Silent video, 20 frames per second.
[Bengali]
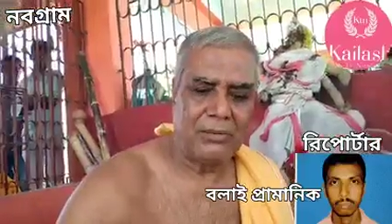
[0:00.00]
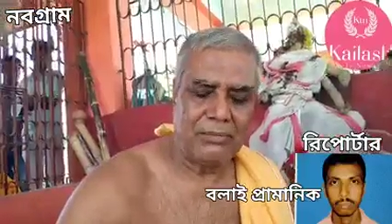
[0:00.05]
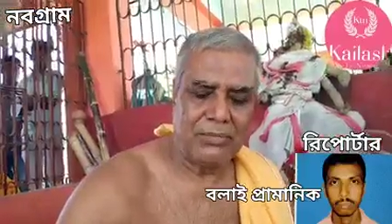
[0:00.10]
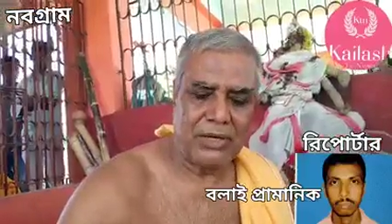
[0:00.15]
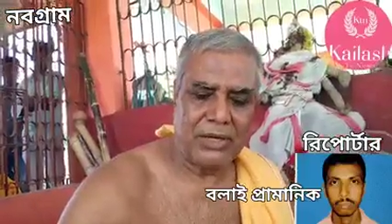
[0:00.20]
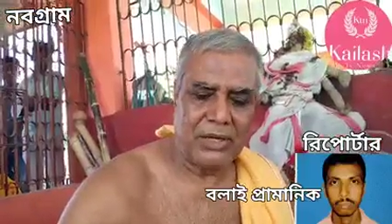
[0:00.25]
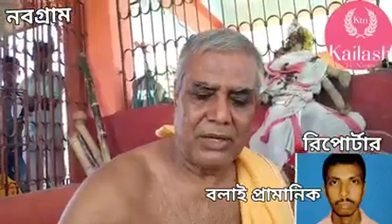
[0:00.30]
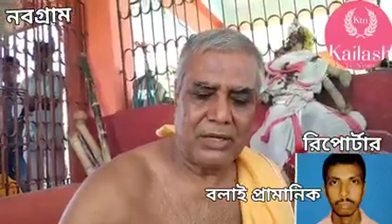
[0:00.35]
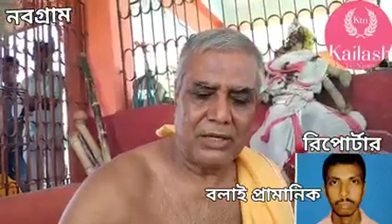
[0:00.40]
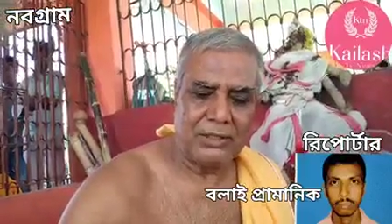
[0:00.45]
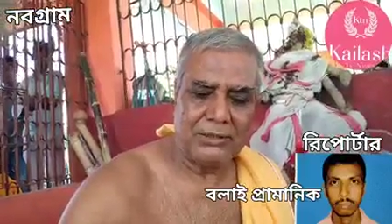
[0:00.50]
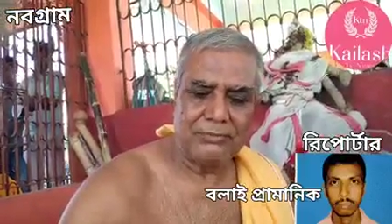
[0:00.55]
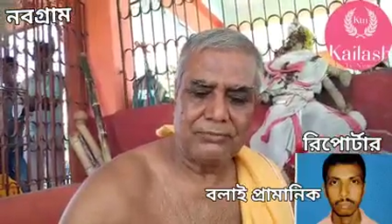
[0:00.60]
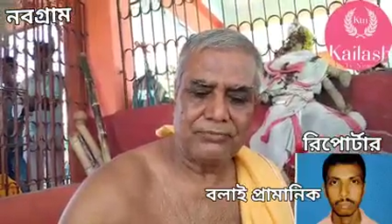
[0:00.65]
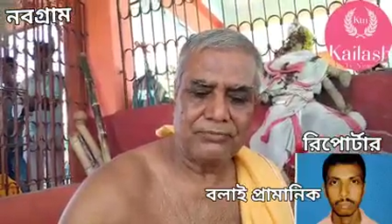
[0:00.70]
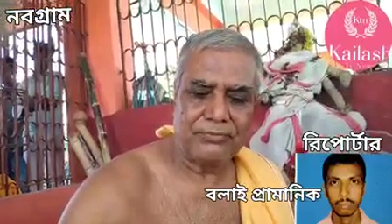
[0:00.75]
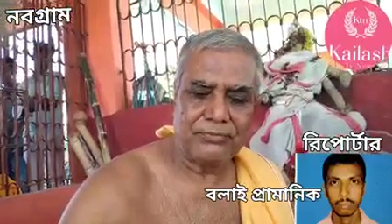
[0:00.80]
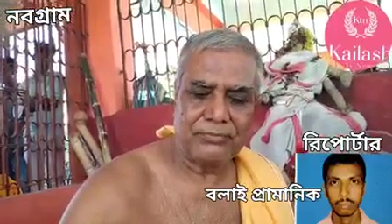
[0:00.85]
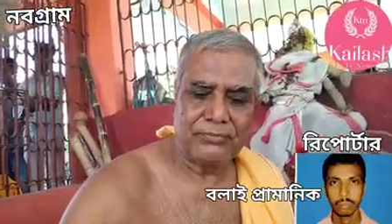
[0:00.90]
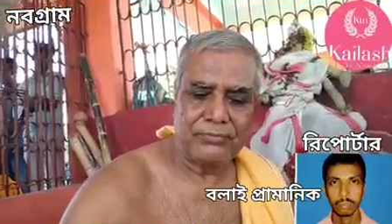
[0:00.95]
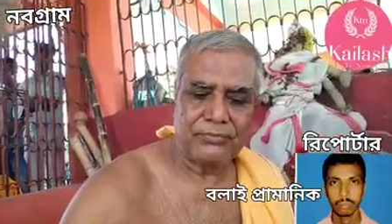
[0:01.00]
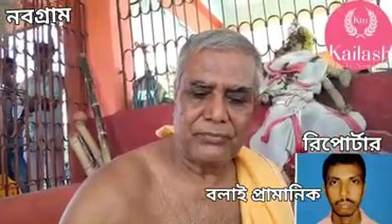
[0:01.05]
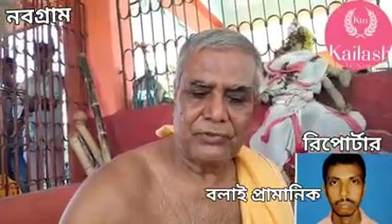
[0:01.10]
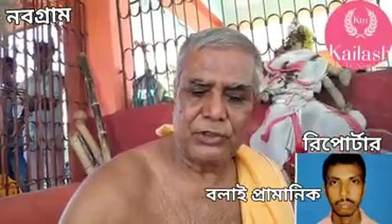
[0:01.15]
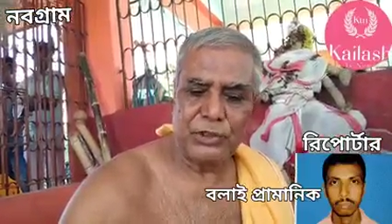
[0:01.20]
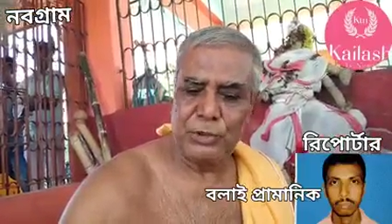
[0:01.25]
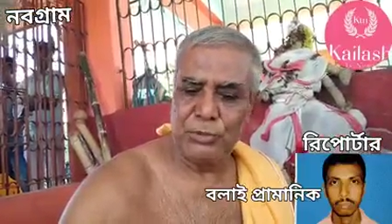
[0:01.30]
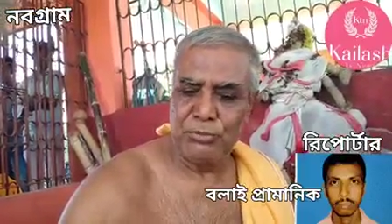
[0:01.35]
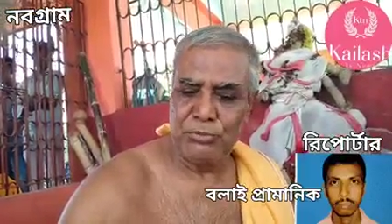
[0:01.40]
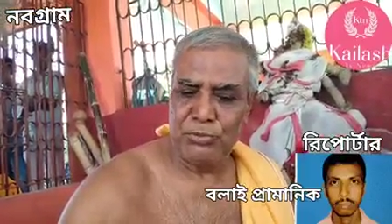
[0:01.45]
আমরা
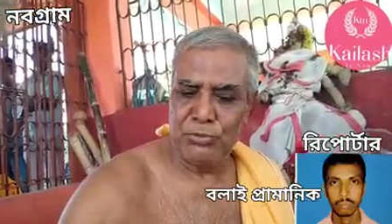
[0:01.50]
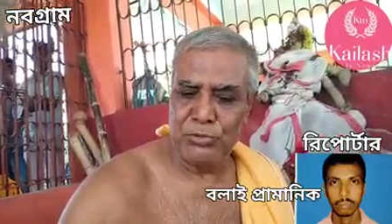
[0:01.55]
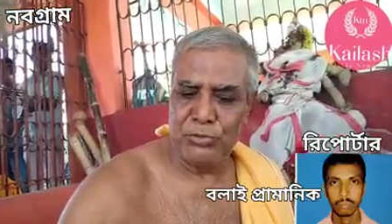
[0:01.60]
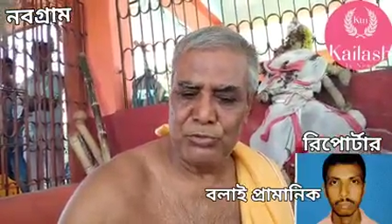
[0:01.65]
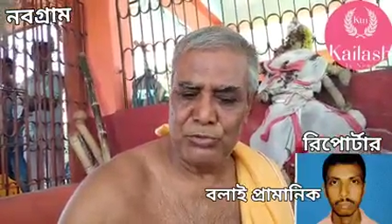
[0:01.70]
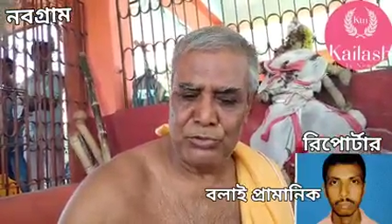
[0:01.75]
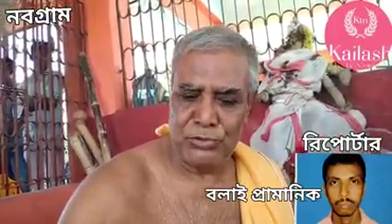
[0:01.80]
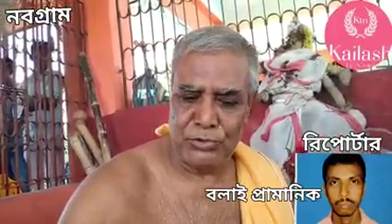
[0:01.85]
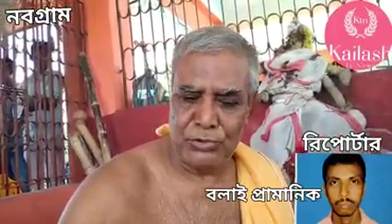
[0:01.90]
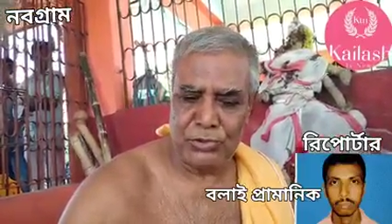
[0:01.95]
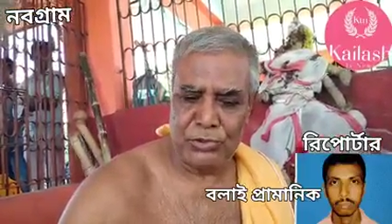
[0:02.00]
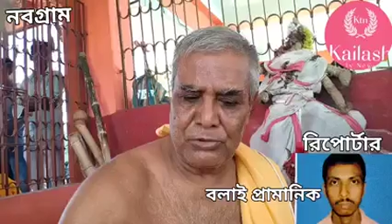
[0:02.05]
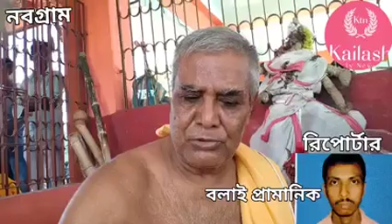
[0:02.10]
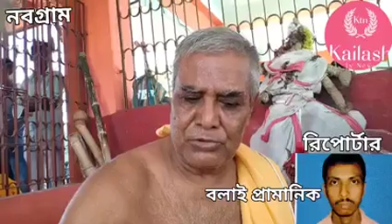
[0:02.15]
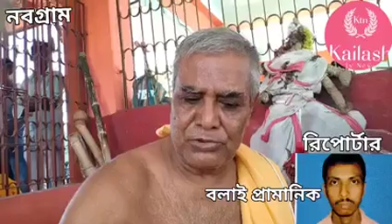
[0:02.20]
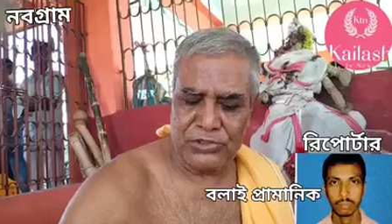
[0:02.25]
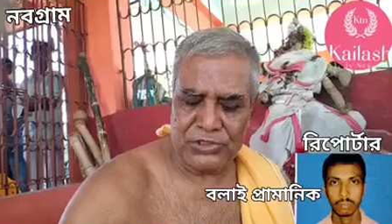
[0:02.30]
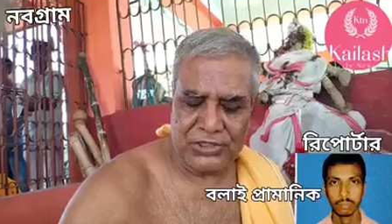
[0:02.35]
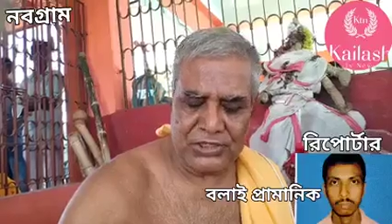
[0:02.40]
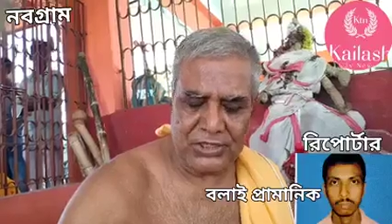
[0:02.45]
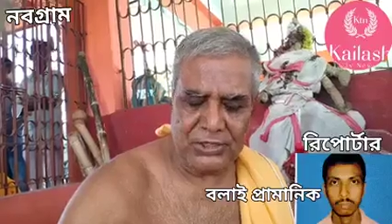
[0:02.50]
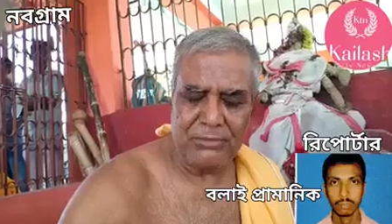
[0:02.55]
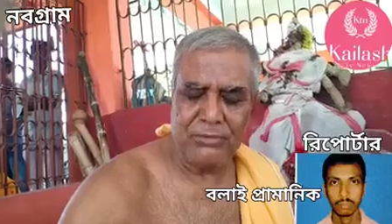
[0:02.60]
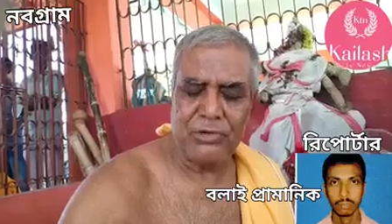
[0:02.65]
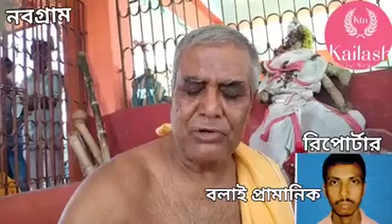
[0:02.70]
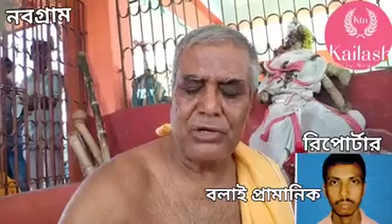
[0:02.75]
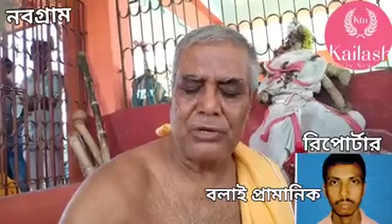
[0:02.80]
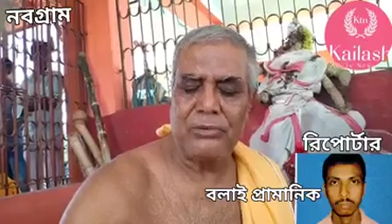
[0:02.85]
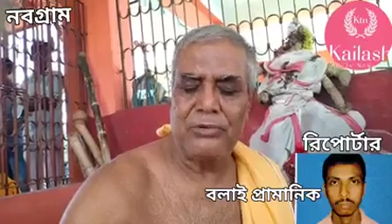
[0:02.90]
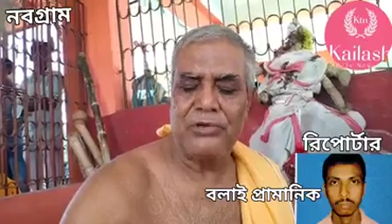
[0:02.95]
তিন পুরুষ ধরে করছি
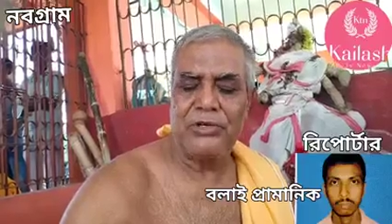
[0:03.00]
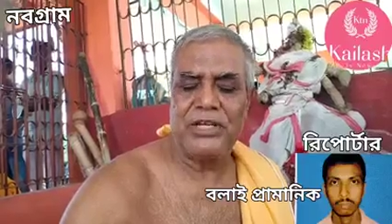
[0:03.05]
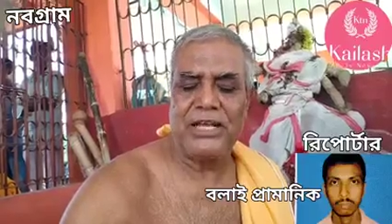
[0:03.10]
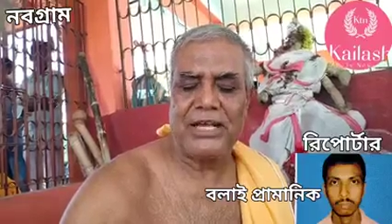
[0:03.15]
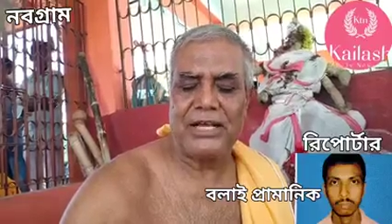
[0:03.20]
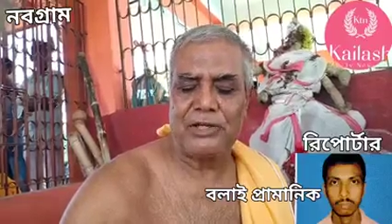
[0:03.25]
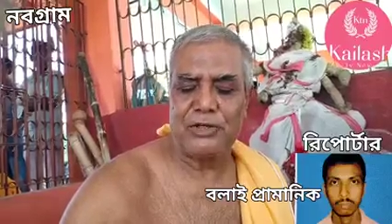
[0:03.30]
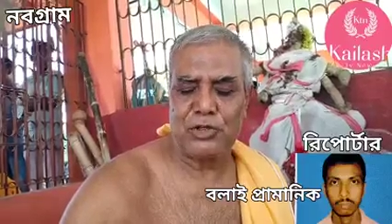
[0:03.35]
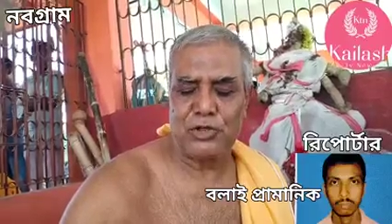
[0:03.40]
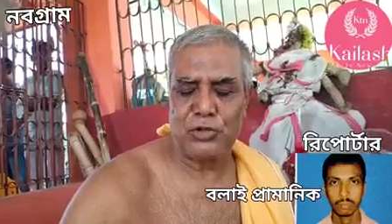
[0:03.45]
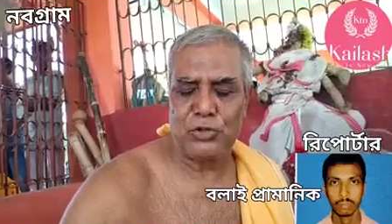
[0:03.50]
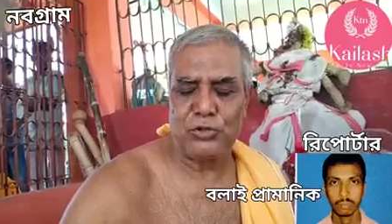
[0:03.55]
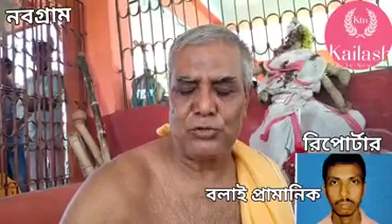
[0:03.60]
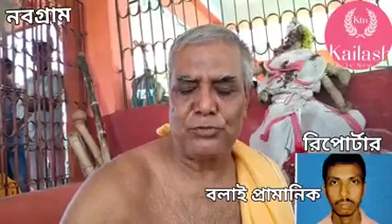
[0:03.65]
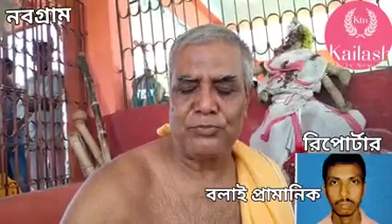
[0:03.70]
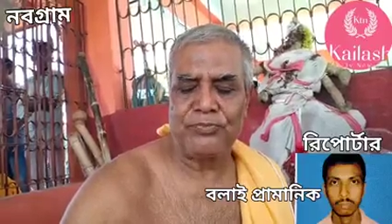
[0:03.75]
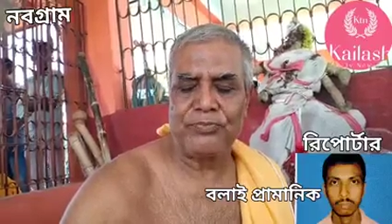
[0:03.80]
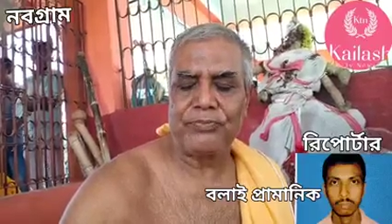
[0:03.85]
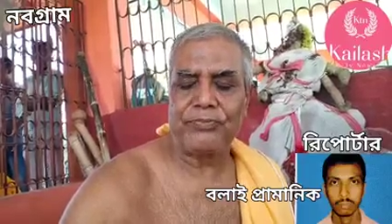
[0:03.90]
মোটামুটি একশো